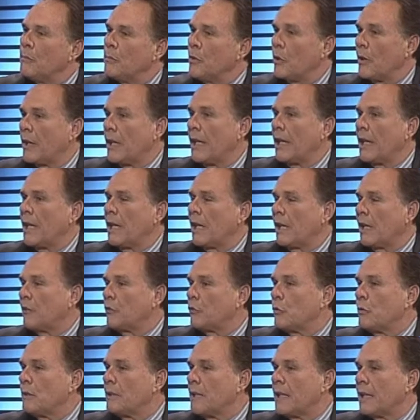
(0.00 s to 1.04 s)
Porque
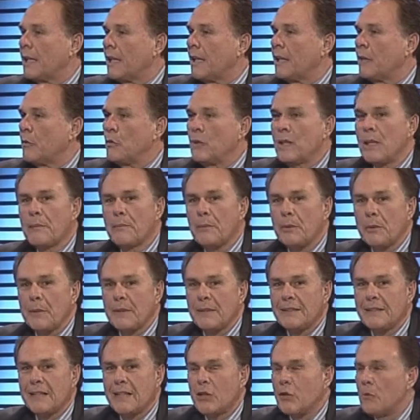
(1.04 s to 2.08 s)
resulta que una
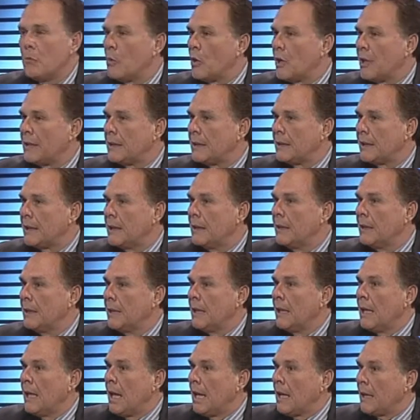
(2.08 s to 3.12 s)
provincia como Anta,
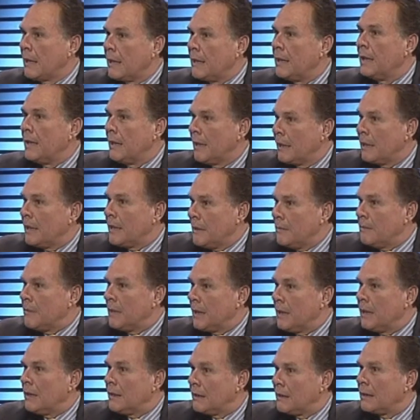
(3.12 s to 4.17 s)
aquí a
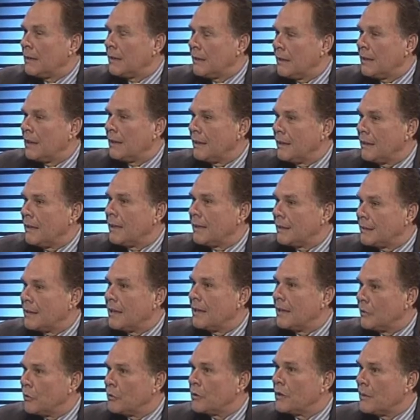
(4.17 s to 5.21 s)
Lima, eh, le
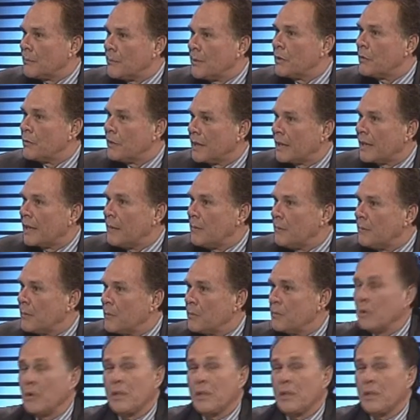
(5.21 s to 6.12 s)
está dando también un ejemplo.